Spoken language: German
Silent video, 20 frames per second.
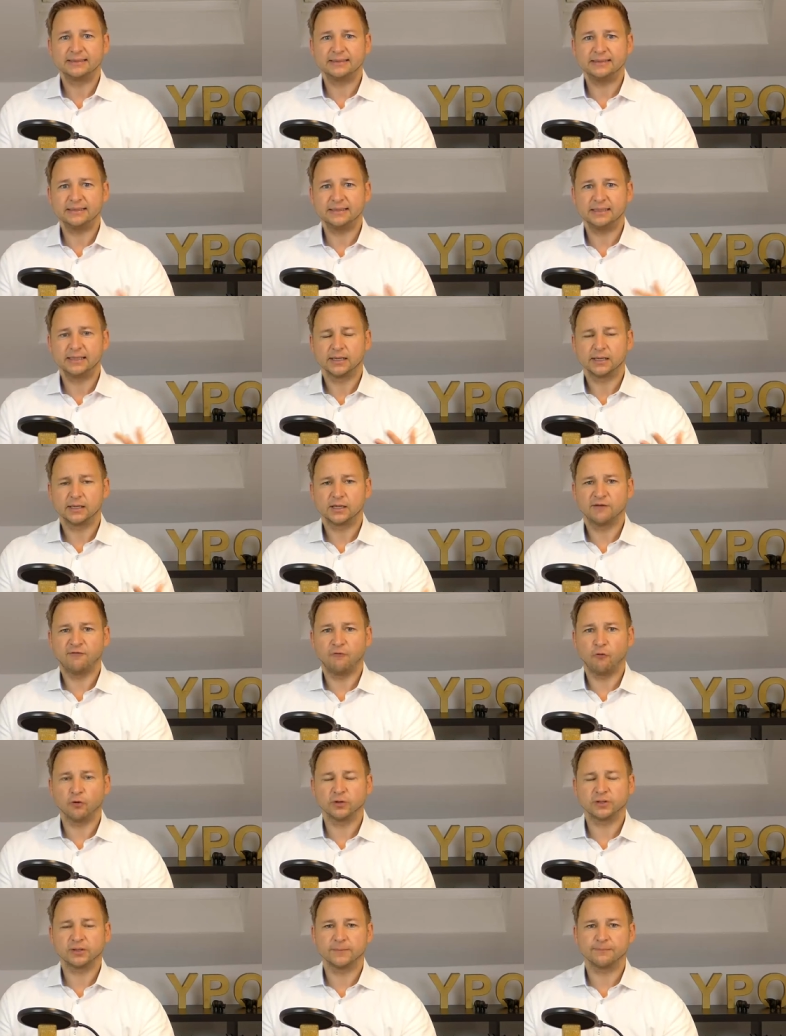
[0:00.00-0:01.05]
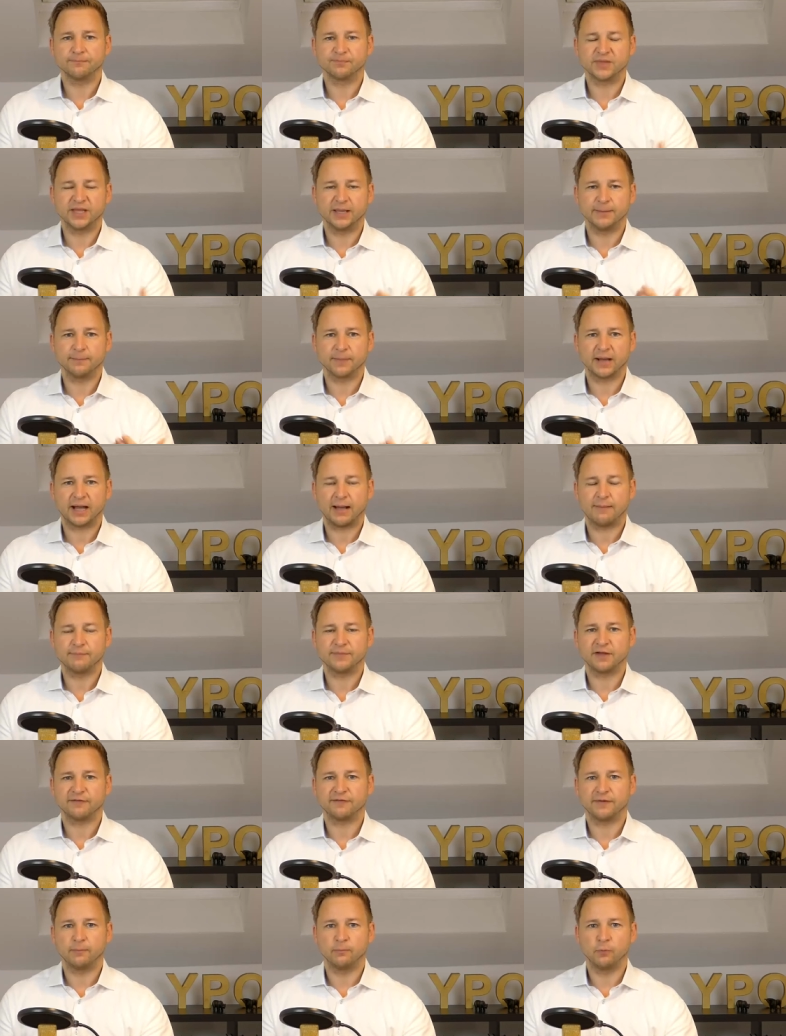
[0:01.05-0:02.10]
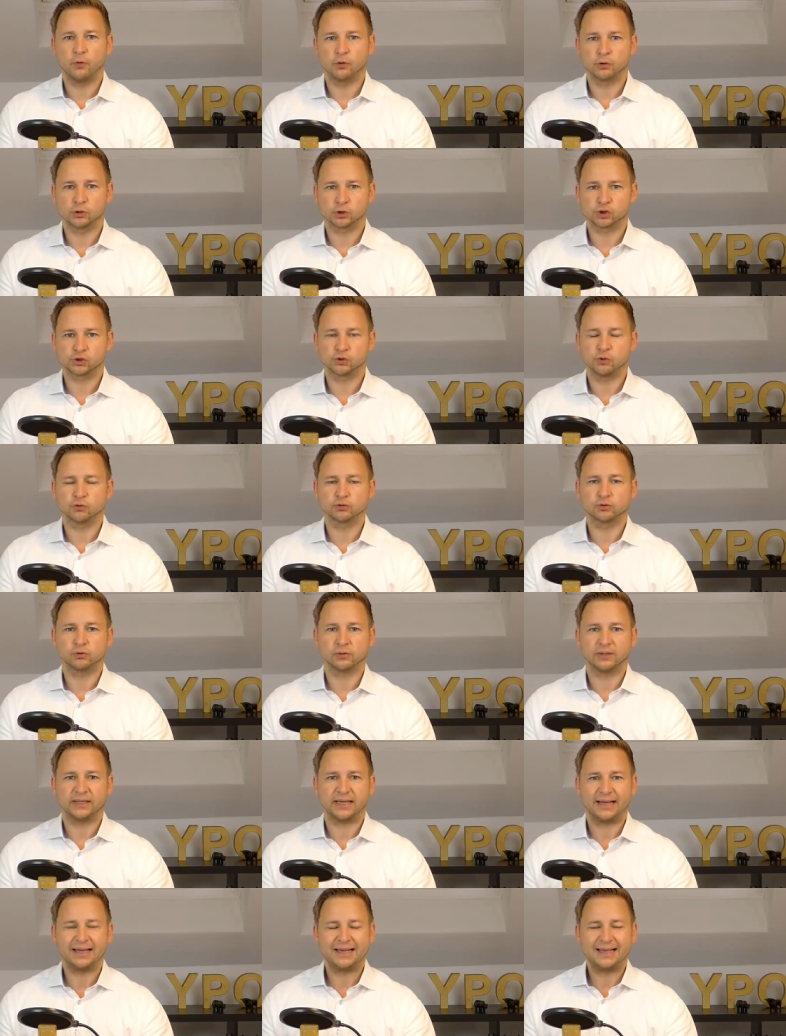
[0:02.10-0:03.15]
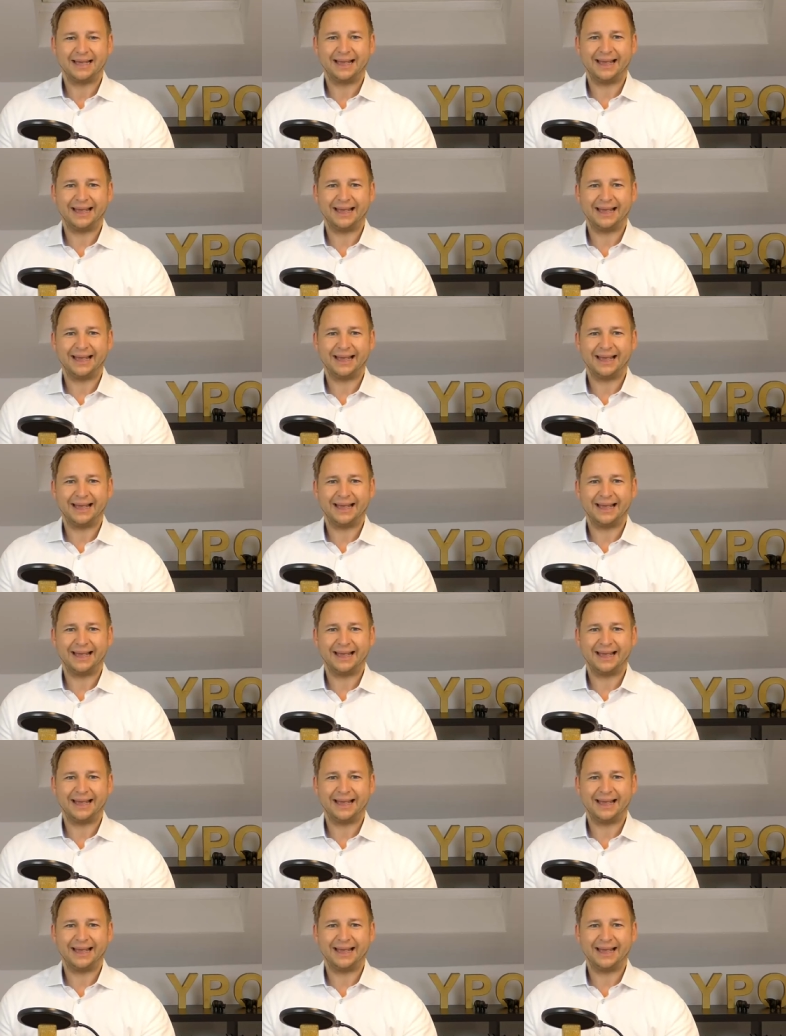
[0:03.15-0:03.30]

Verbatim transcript: die Quoten im Rahmen der Vermögensstrukturier